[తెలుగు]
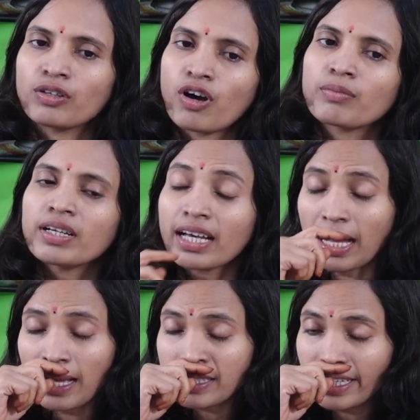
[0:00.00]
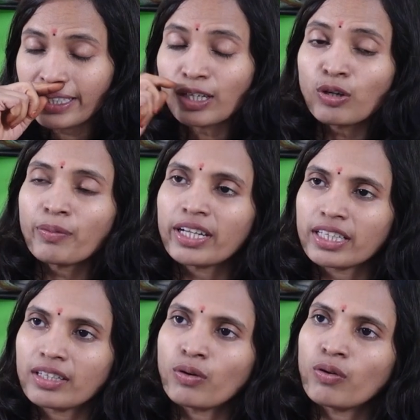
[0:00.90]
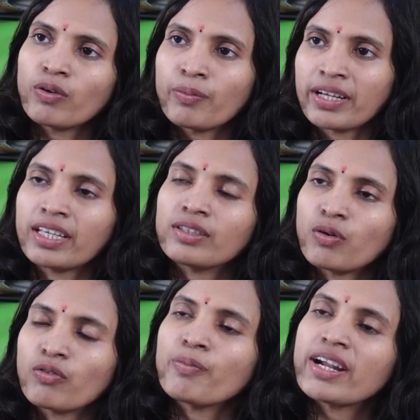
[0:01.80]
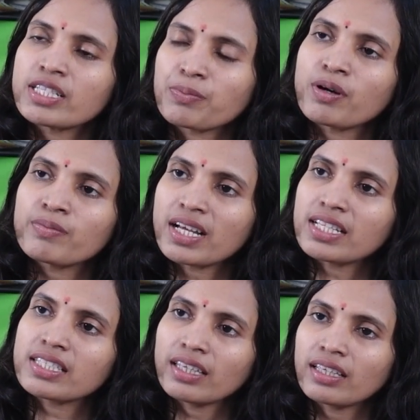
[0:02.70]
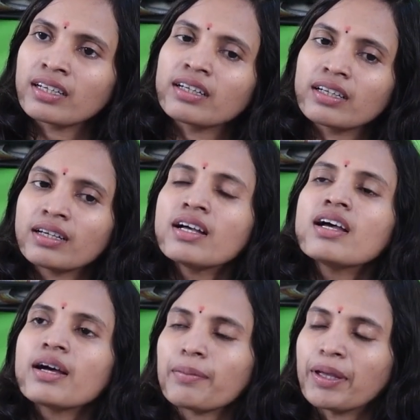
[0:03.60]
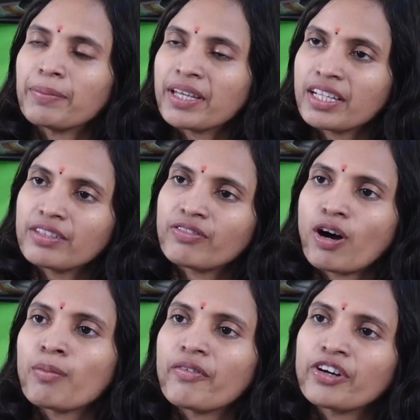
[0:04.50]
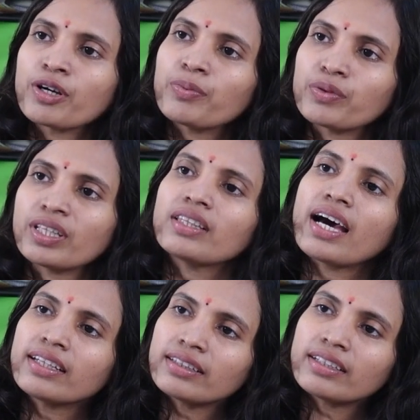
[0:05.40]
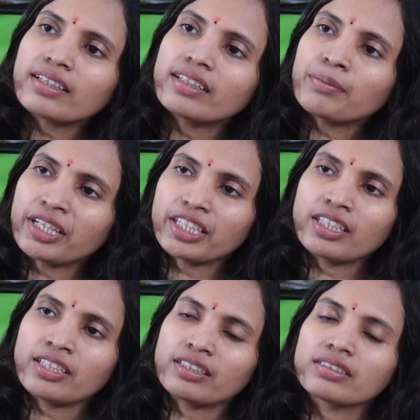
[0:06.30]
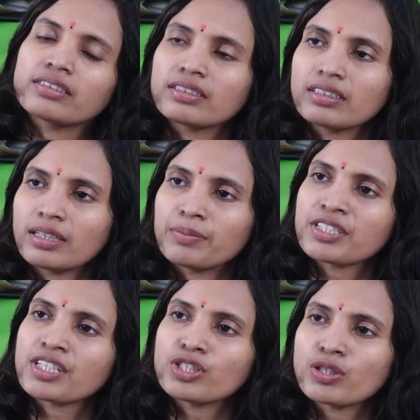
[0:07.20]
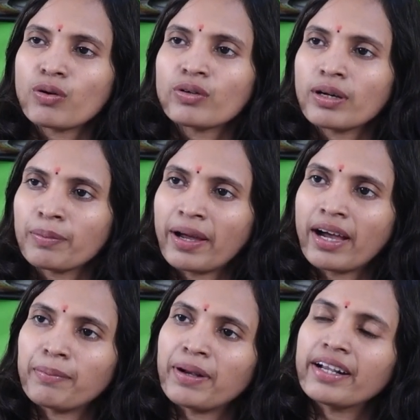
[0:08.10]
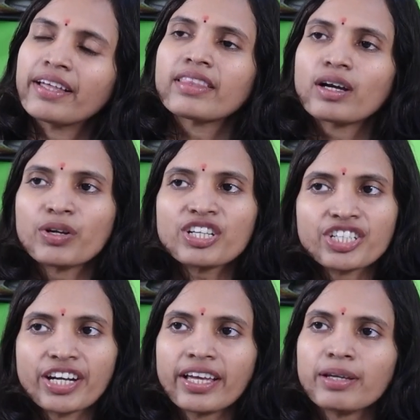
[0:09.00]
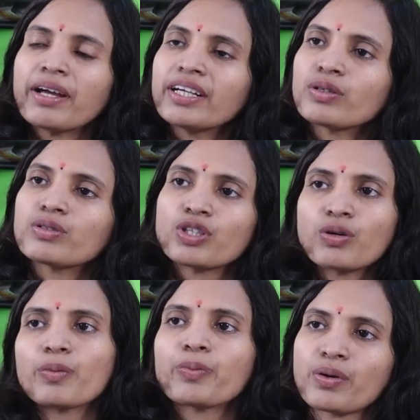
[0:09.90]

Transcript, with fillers: నార్మల్గా ఆ సైకిల్లో మనకి ఓవమ్ అనేది ఓవమ్ అండ్ స్పర్మ్ కలిసి బేబీ అనేది ఫామ్ అవ్వకపోతే దానంతట అదే మనకి గర్భసంచిలో ఉన్న బ్లడ్ అంతా కూడా షెడ్ అయి బయటకు వచ్చే ఒక